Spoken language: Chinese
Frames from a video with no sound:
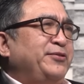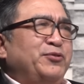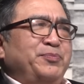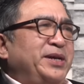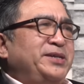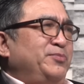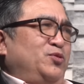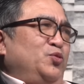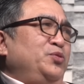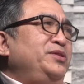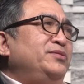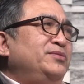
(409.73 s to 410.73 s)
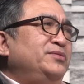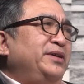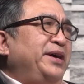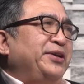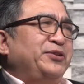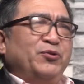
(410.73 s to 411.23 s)
都没什么作用
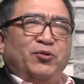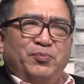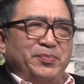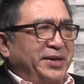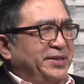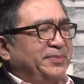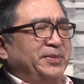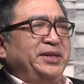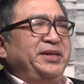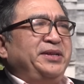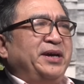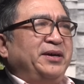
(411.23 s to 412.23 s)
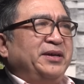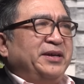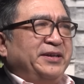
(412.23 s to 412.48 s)
啊，都没有什么力量，